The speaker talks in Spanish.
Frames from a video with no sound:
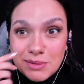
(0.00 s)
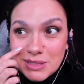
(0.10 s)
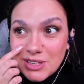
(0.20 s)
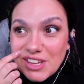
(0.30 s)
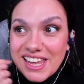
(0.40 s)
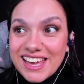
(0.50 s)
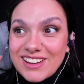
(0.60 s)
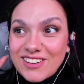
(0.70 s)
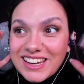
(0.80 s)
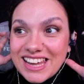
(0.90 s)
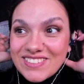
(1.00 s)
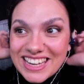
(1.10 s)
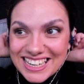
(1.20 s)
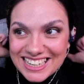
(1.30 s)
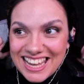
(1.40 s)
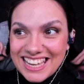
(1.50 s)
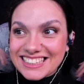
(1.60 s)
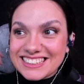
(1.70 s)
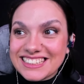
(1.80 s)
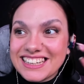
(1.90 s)
obsesionada con la mezcla
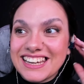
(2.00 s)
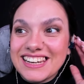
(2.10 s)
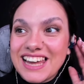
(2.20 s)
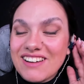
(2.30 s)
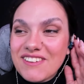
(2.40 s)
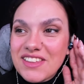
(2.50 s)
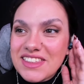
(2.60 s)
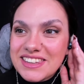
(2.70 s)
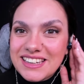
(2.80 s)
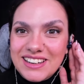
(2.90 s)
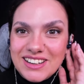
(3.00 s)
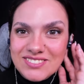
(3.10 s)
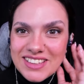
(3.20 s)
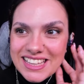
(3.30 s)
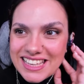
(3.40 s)
entre la voz de Dylan,